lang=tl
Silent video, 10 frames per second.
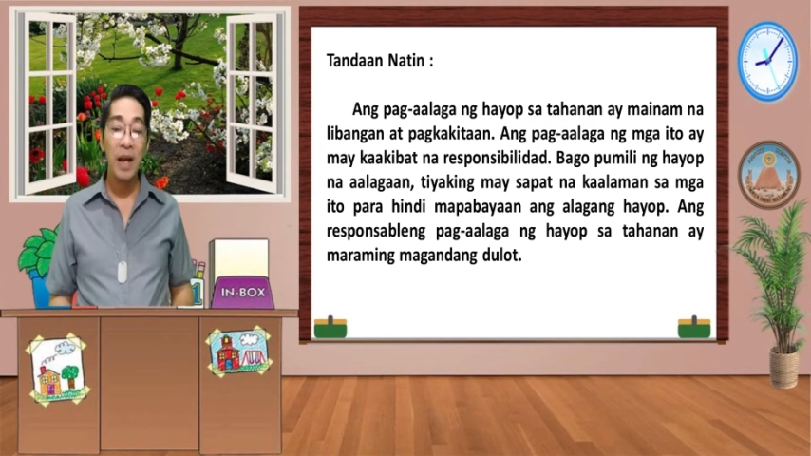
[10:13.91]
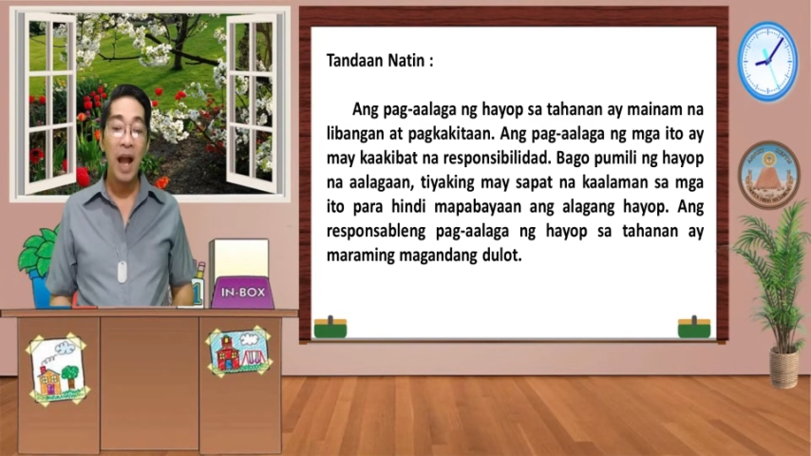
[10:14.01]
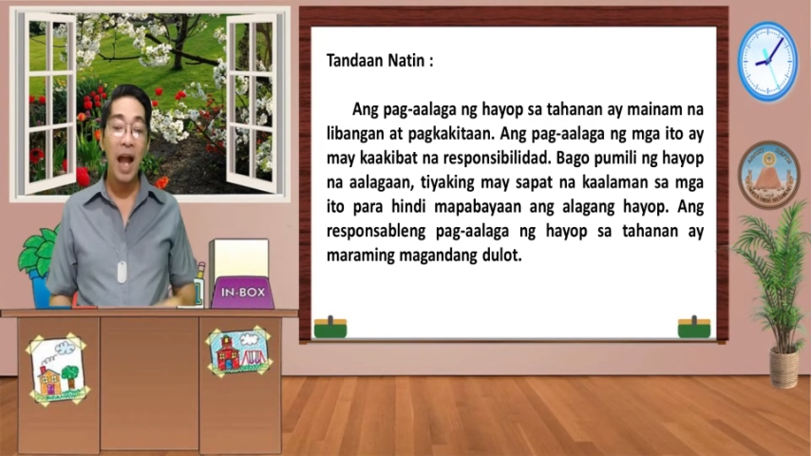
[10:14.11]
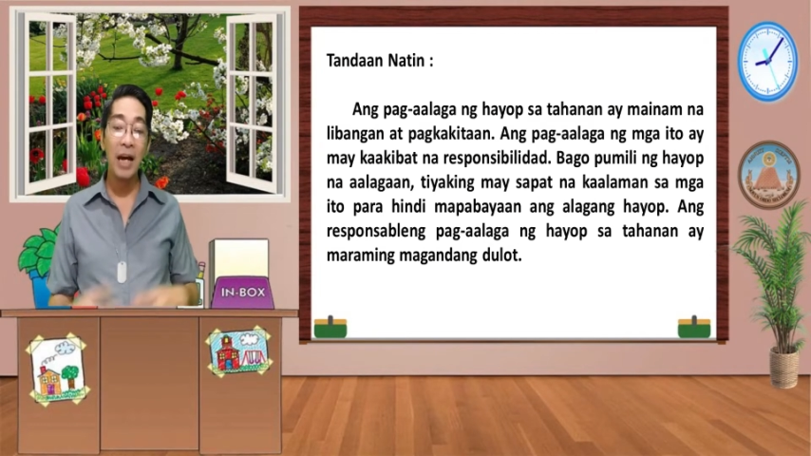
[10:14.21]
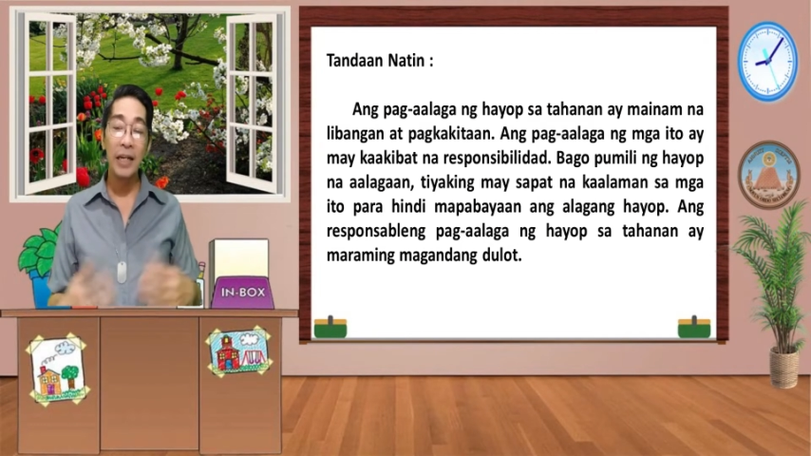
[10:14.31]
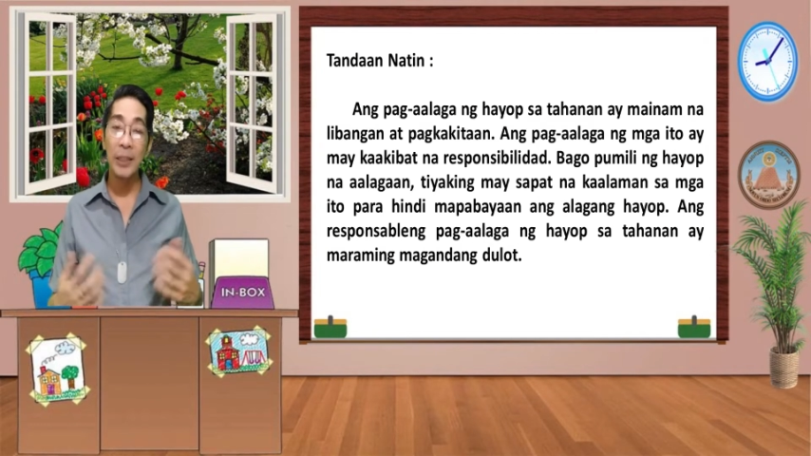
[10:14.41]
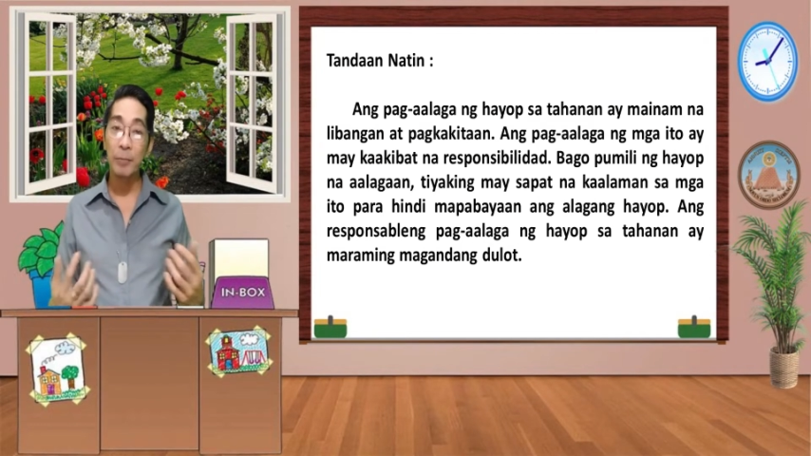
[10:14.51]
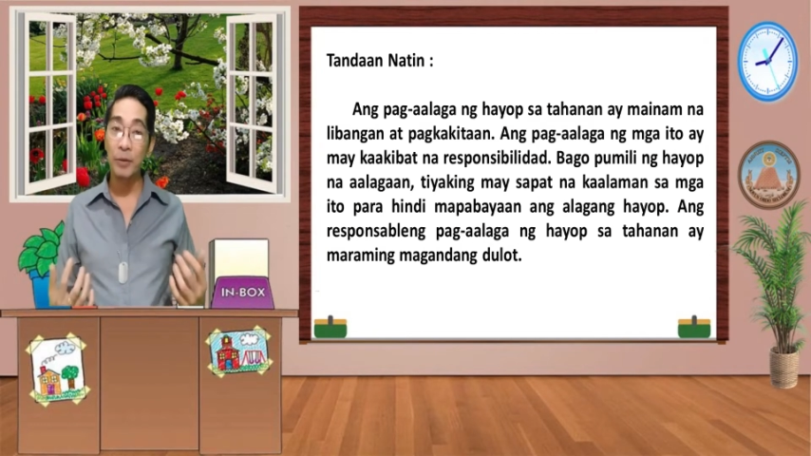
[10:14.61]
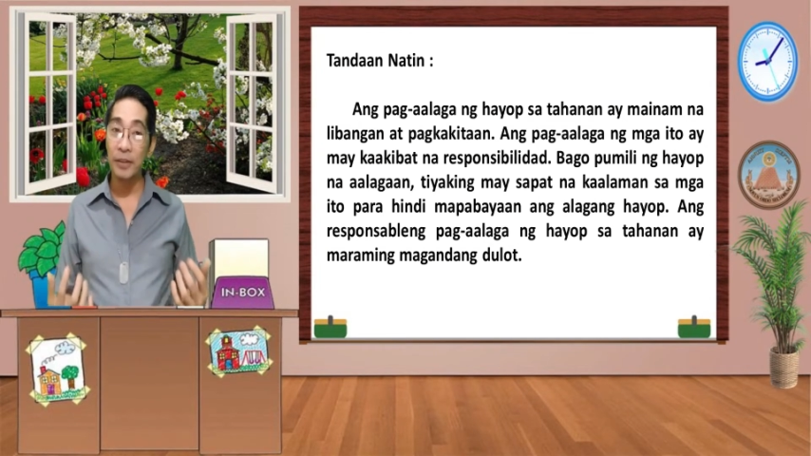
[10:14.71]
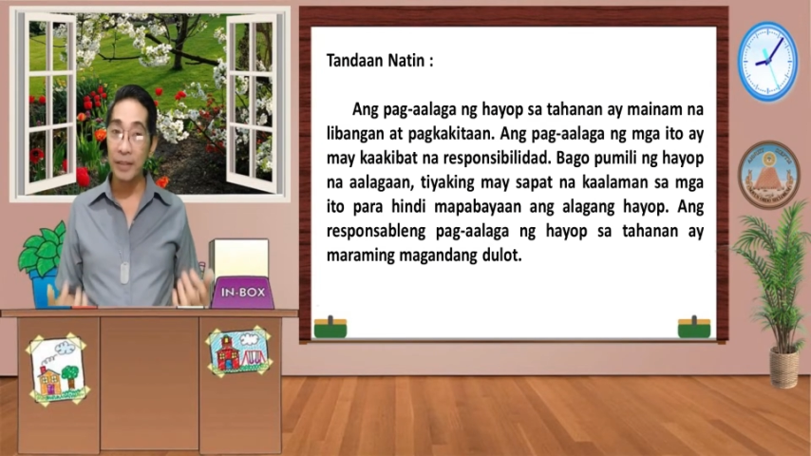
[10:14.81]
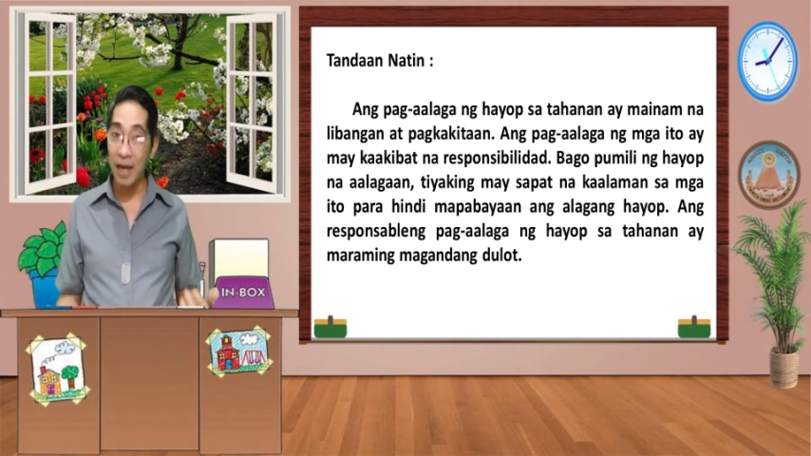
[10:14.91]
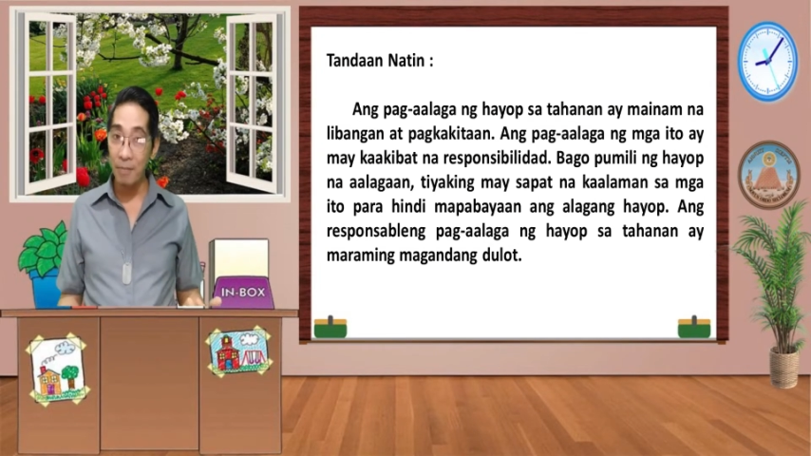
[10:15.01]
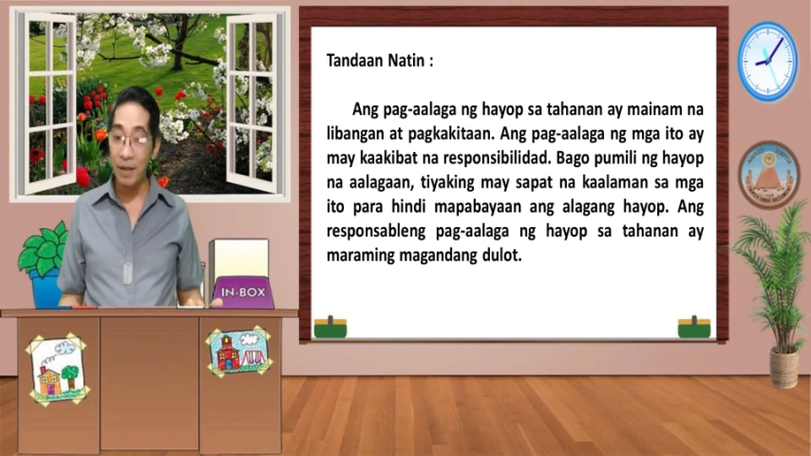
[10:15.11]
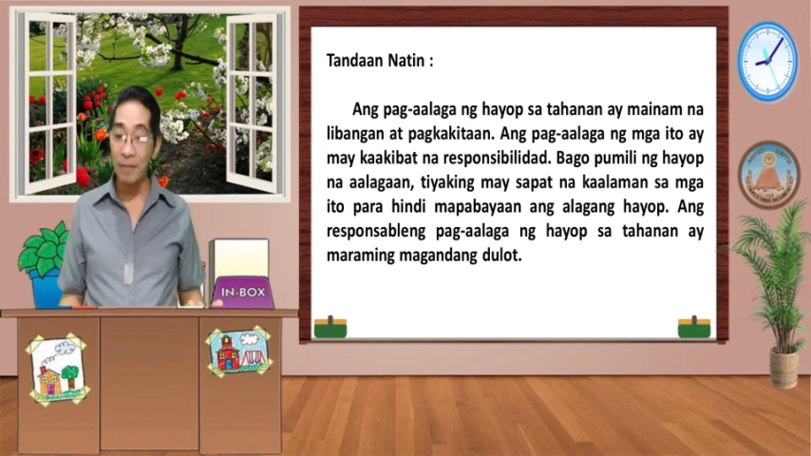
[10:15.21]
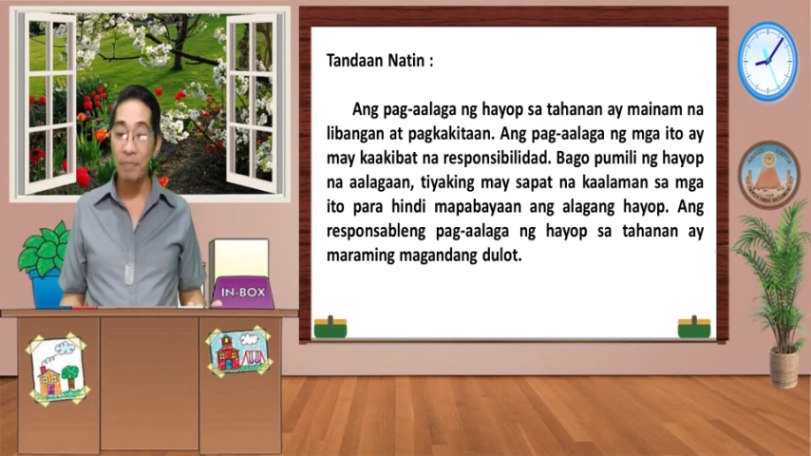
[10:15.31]
ang
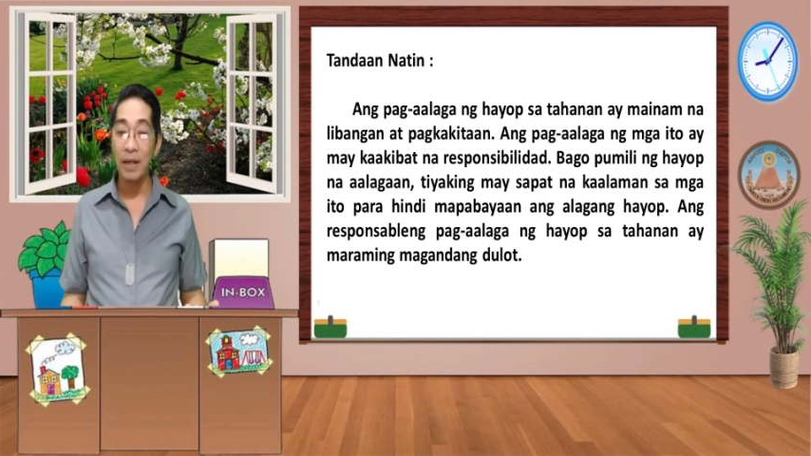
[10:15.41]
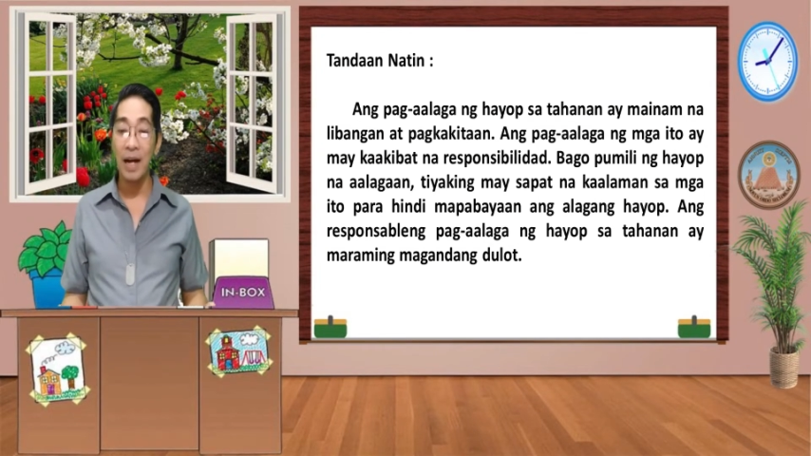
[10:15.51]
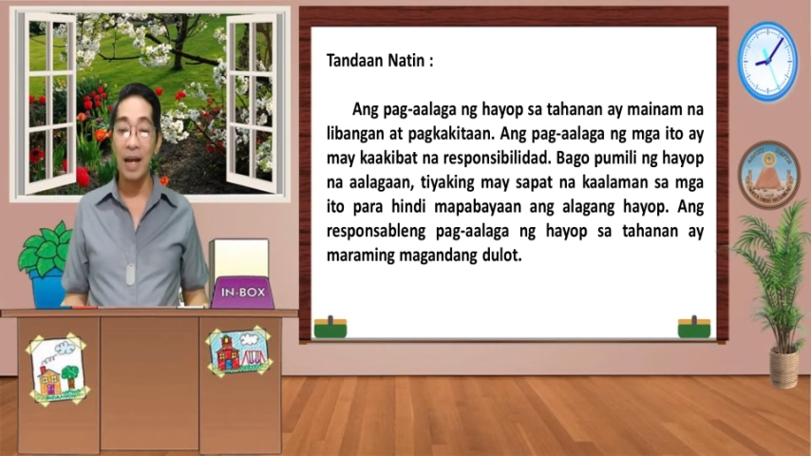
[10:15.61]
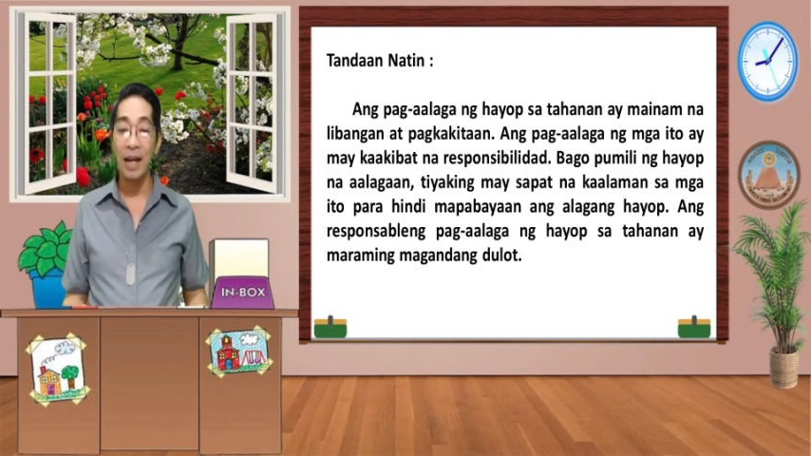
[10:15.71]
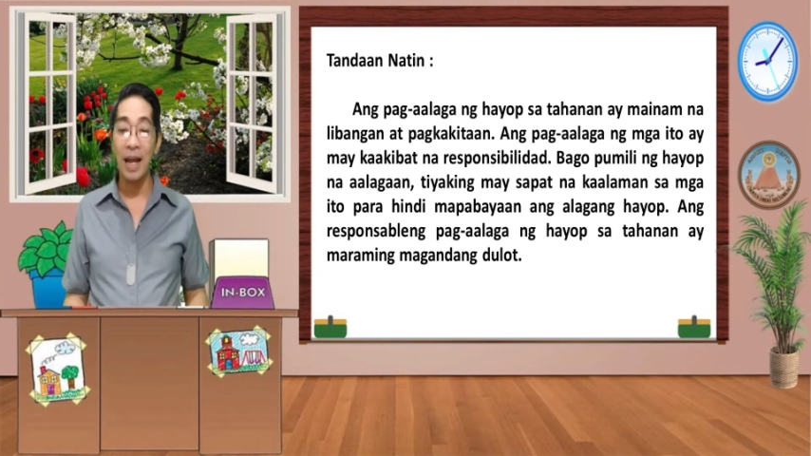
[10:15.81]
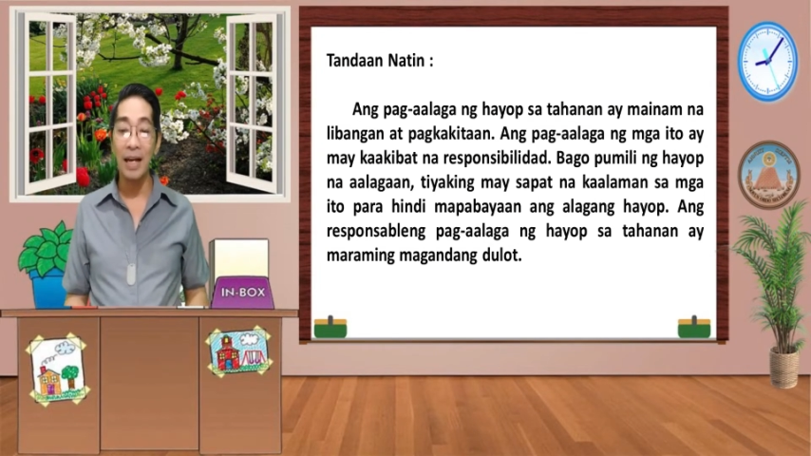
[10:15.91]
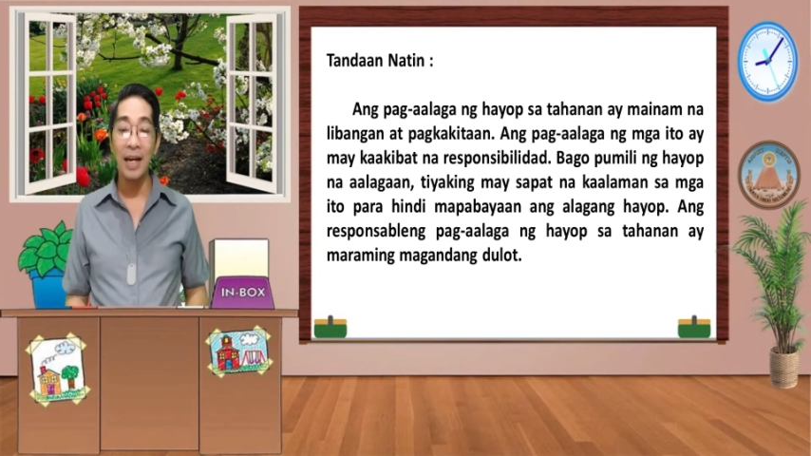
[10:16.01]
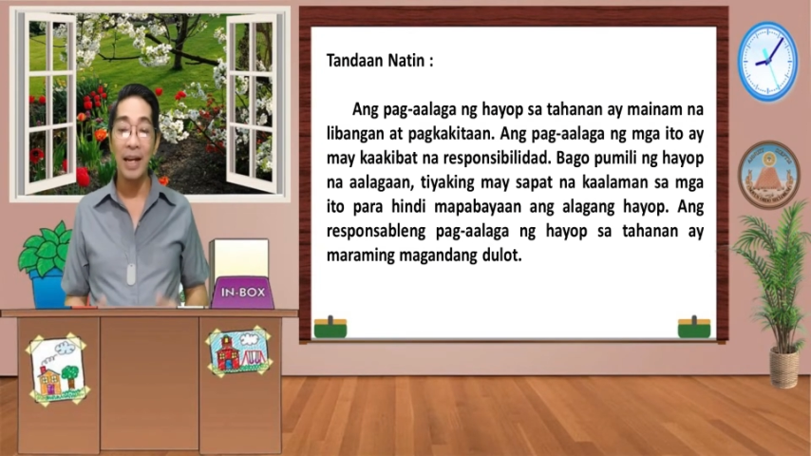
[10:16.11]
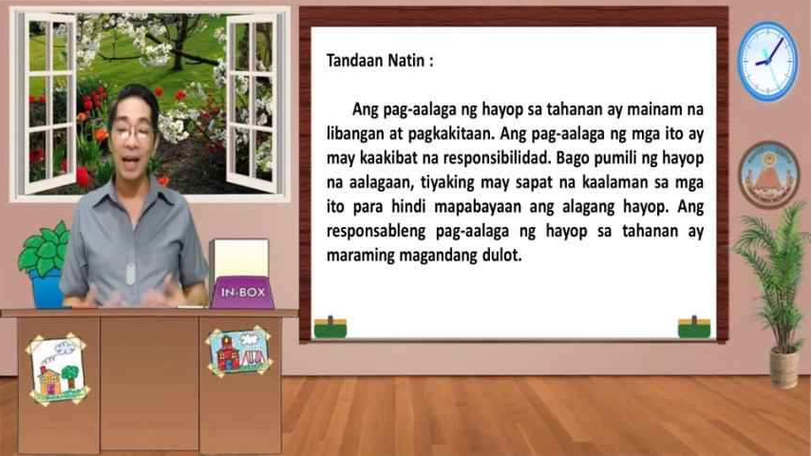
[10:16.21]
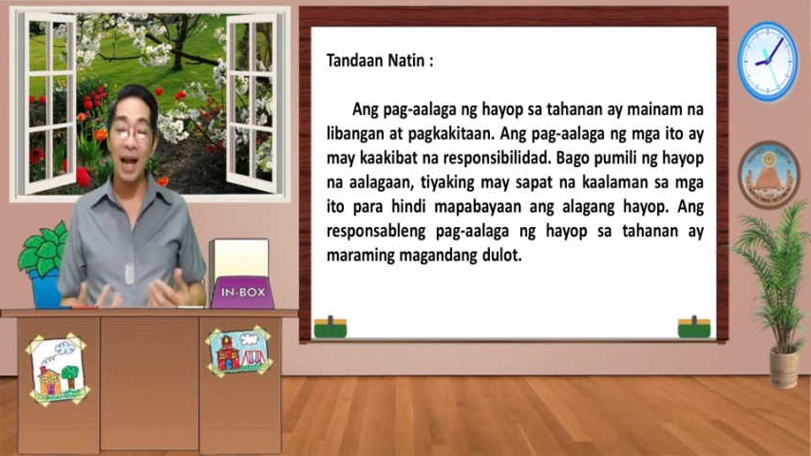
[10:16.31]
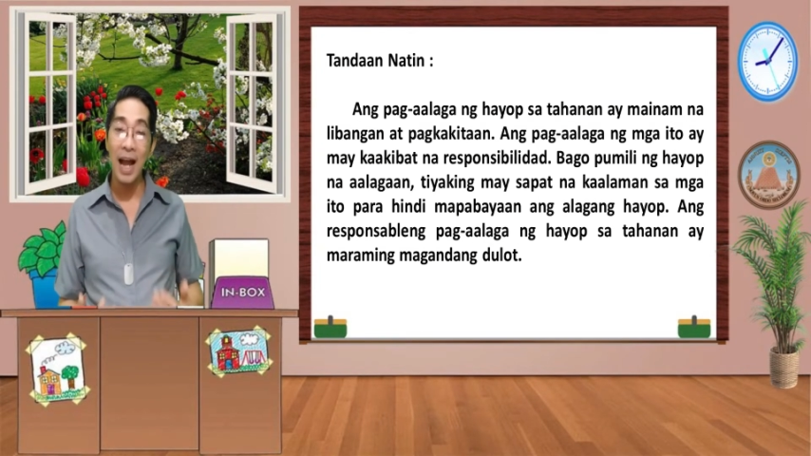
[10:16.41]
responsabling pag-aalaga ng